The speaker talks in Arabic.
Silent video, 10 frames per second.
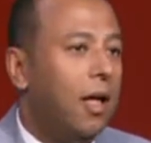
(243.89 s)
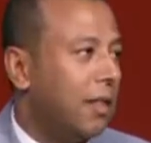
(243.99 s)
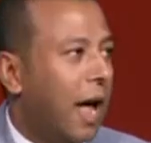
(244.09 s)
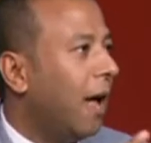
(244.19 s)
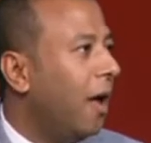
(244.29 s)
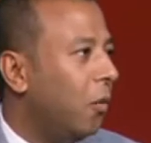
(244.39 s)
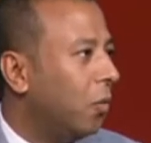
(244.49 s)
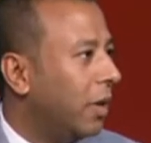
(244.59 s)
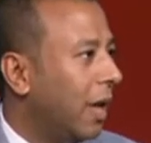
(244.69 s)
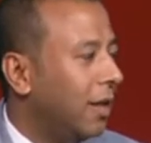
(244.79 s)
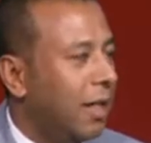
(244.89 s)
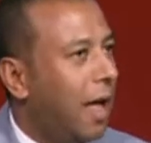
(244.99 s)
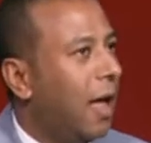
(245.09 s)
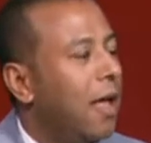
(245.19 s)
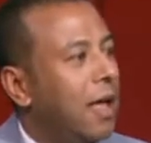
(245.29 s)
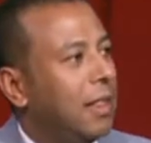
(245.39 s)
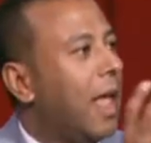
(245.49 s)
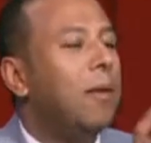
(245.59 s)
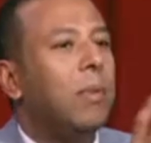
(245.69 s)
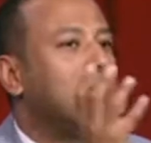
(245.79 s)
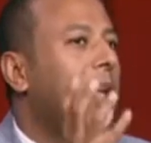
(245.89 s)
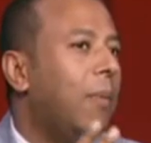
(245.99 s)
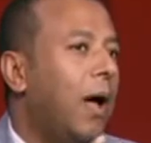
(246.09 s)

تحققه يعني ده ده حلم انا صعب